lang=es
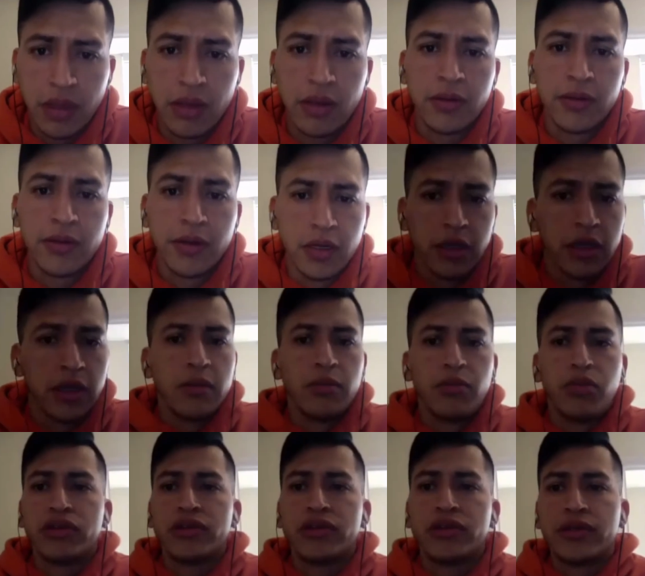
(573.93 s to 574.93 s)
ahí. Y mi
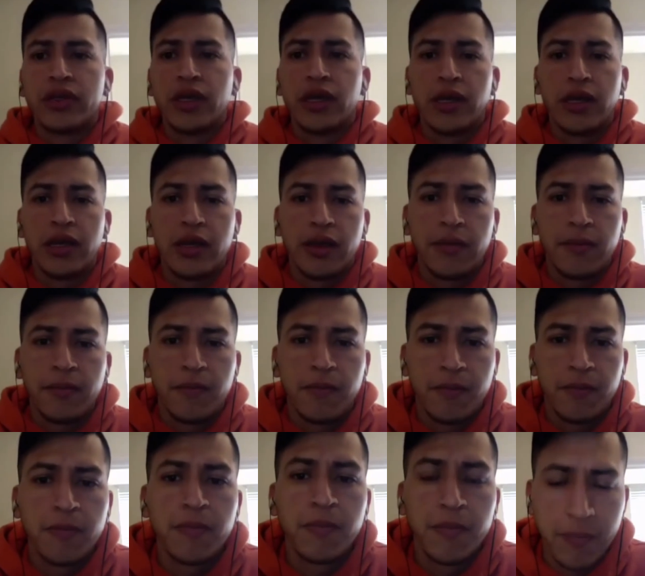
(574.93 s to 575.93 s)
pues número
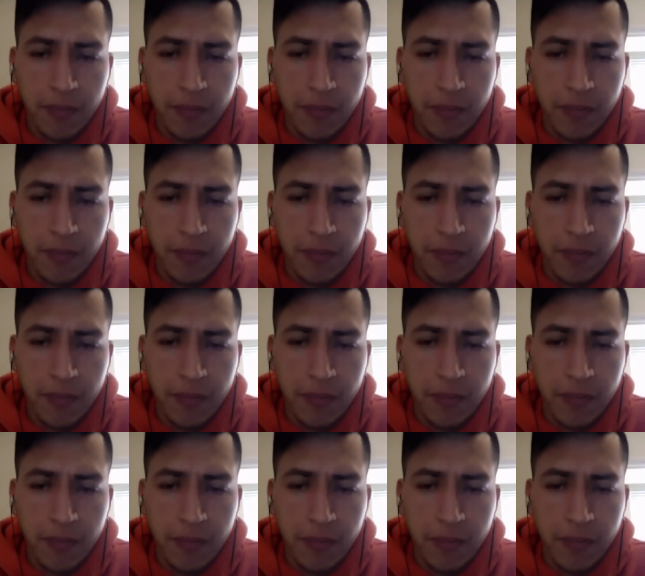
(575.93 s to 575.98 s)
telefónico es